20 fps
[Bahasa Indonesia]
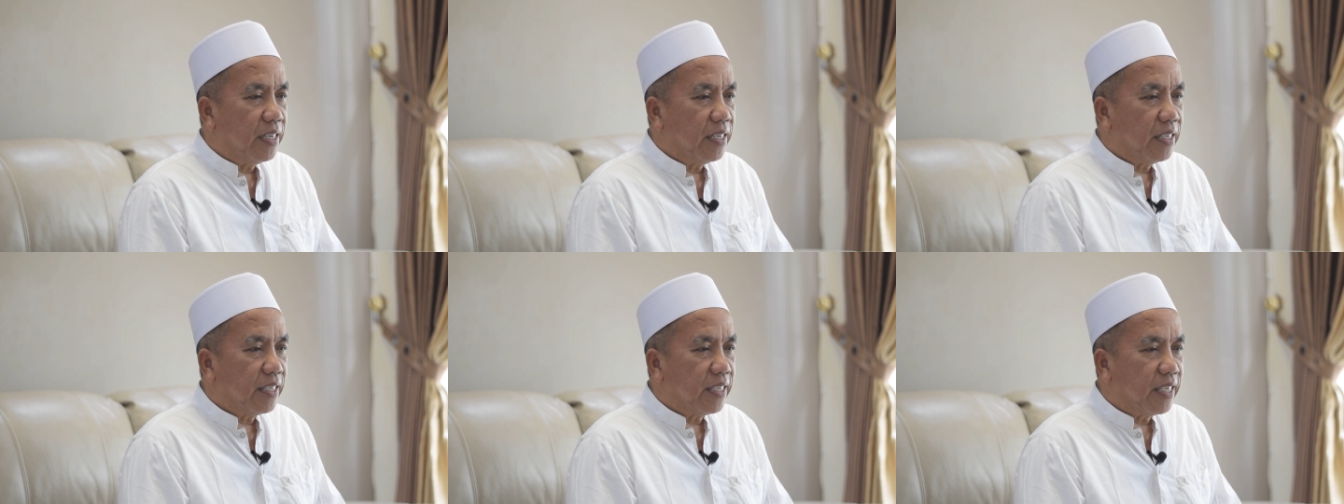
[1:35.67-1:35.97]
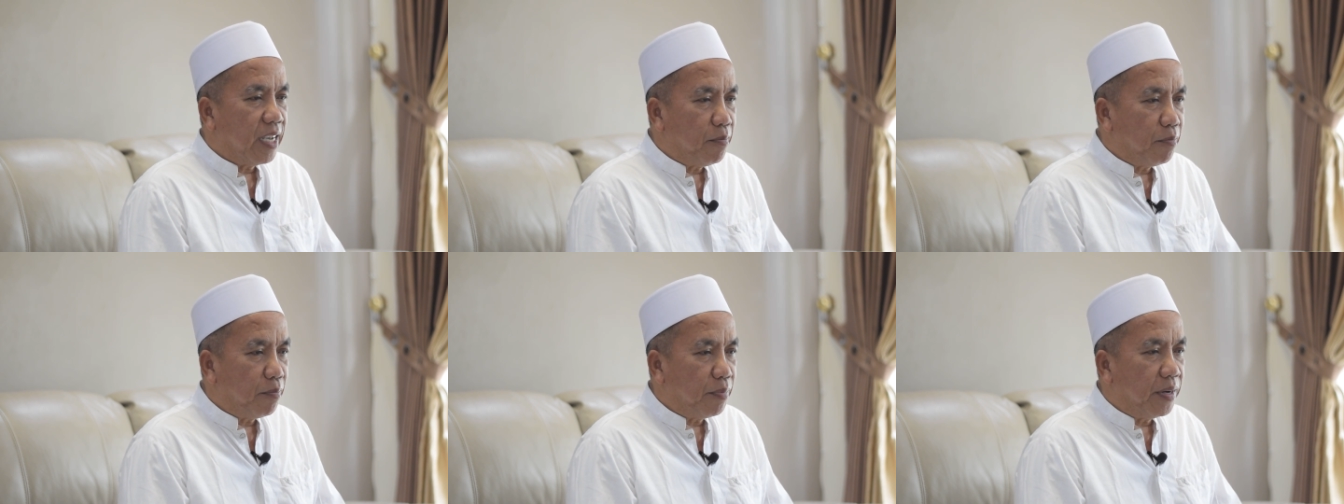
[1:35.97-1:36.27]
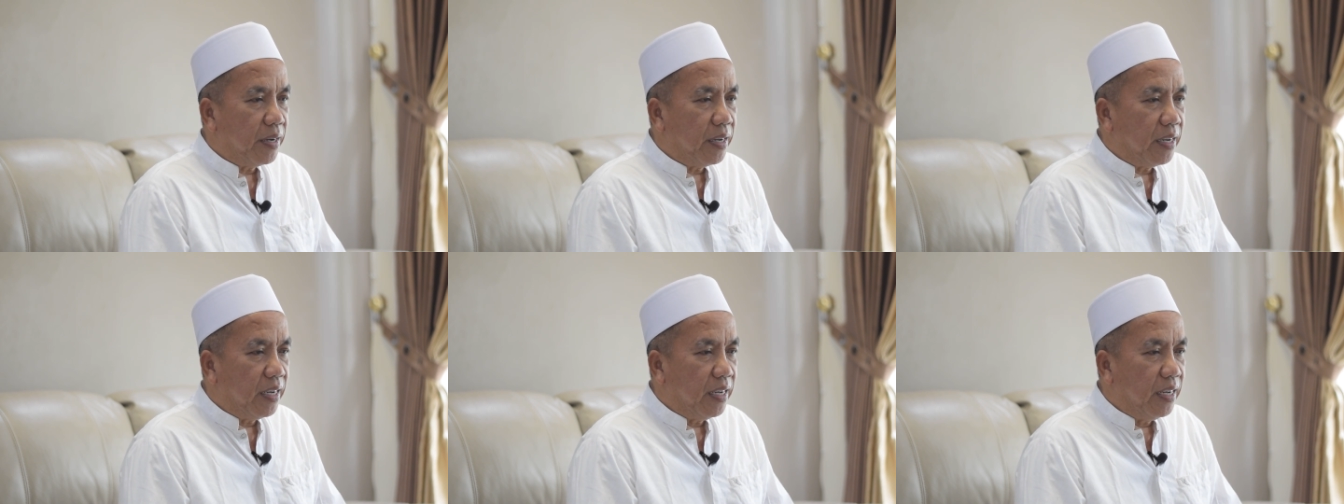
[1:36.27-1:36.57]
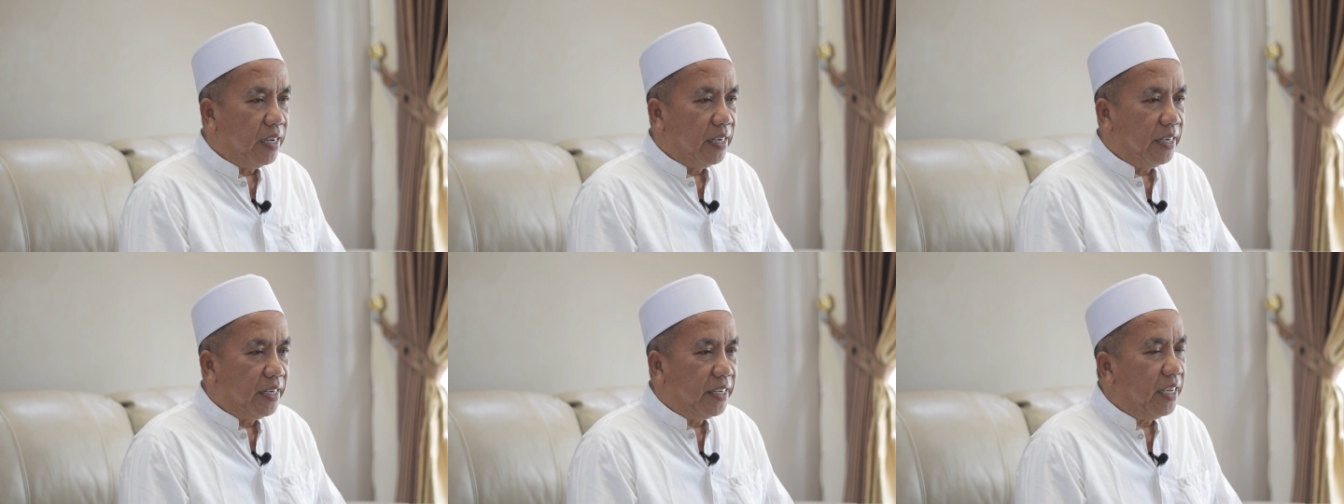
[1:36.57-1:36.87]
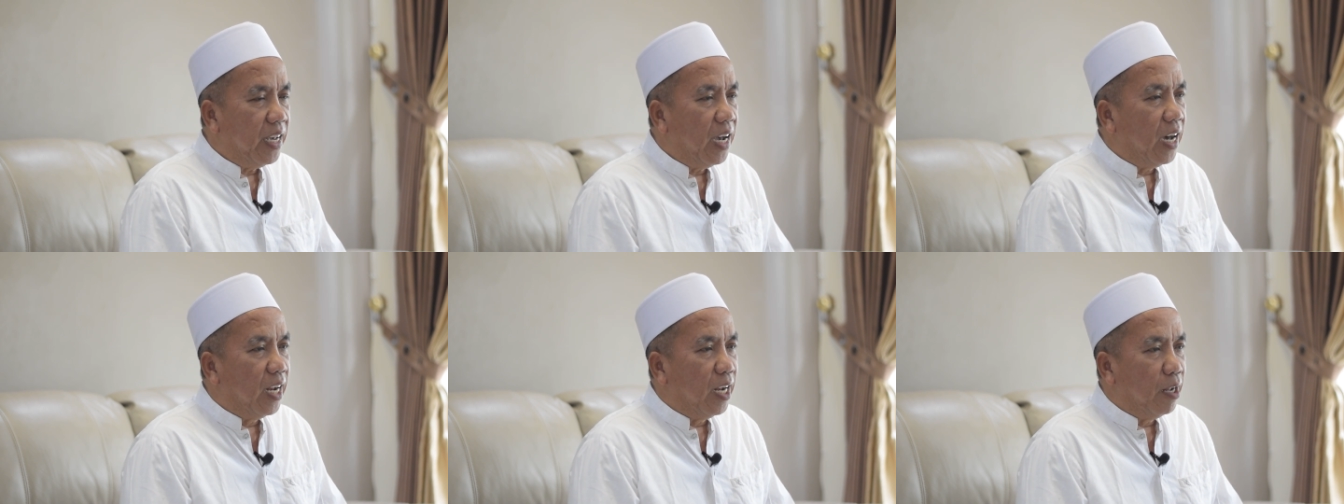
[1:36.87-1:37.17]
sampai
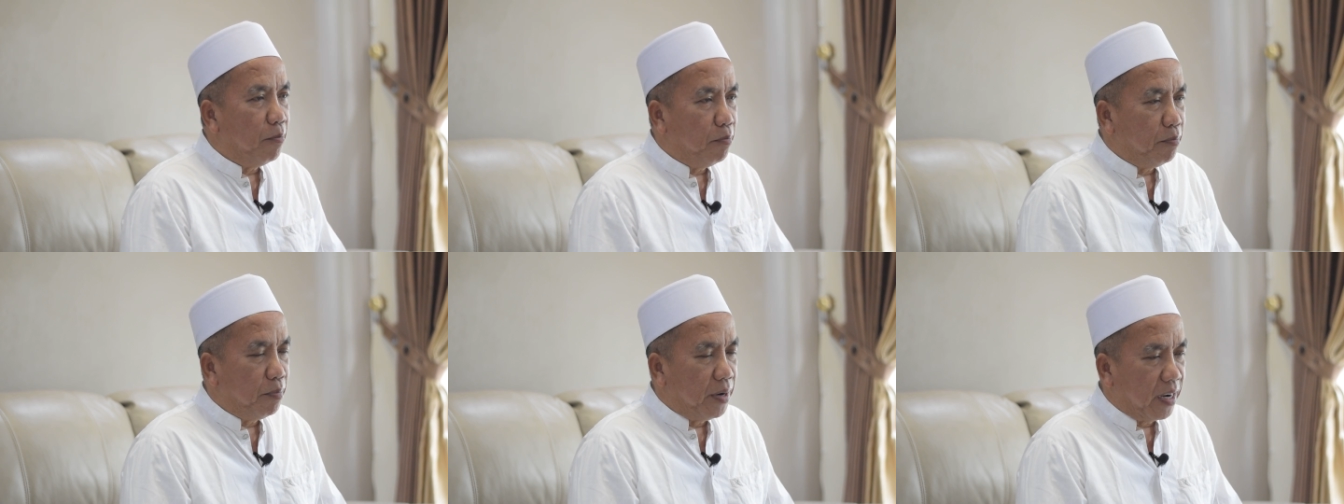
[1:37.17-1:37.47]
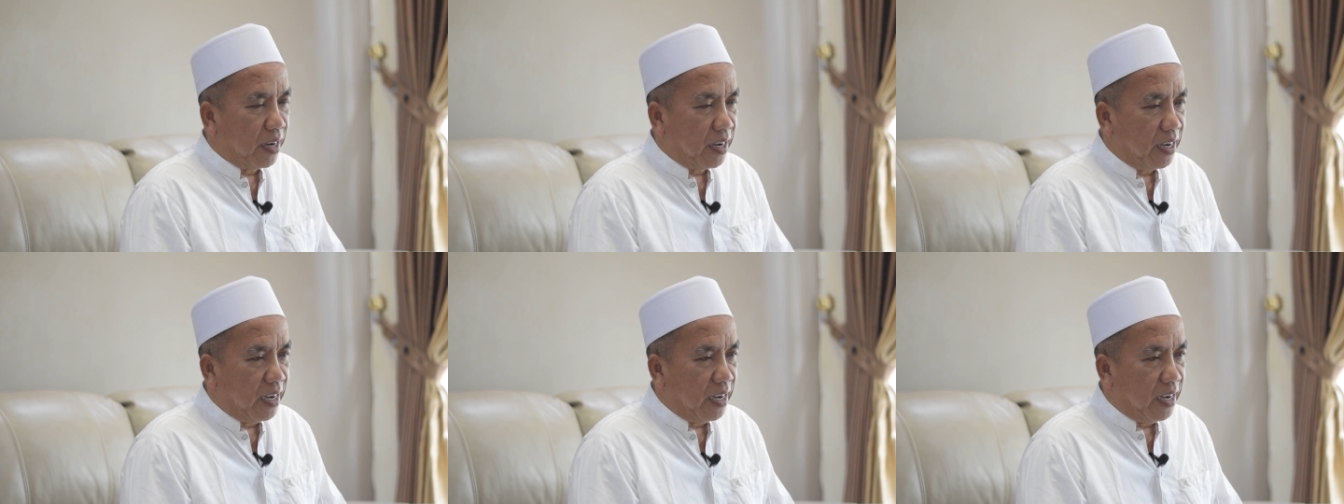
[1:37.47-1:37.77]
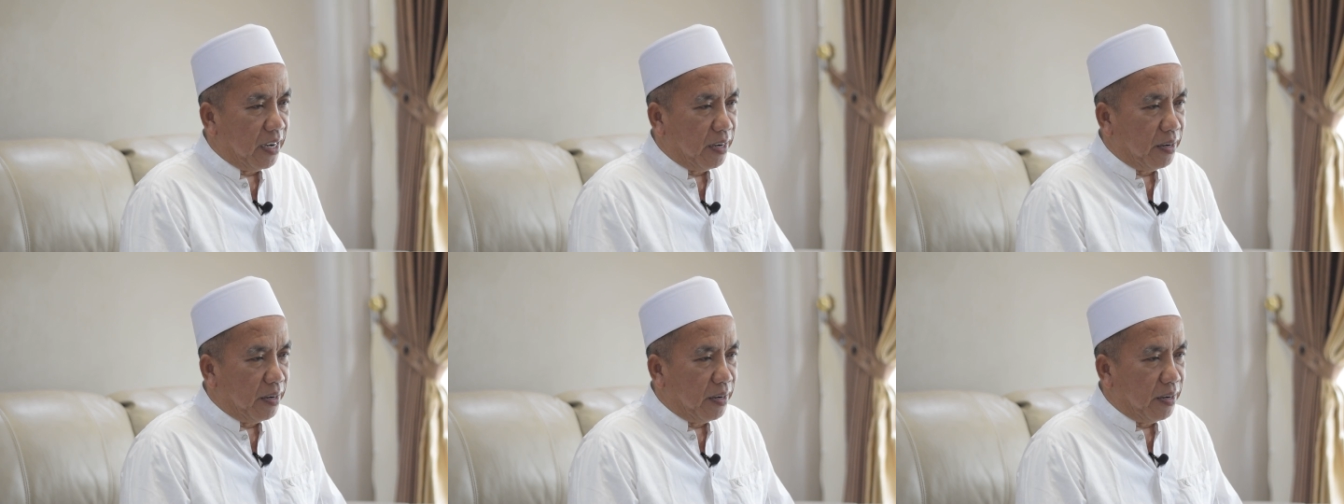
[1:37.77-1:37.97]
di alam baka.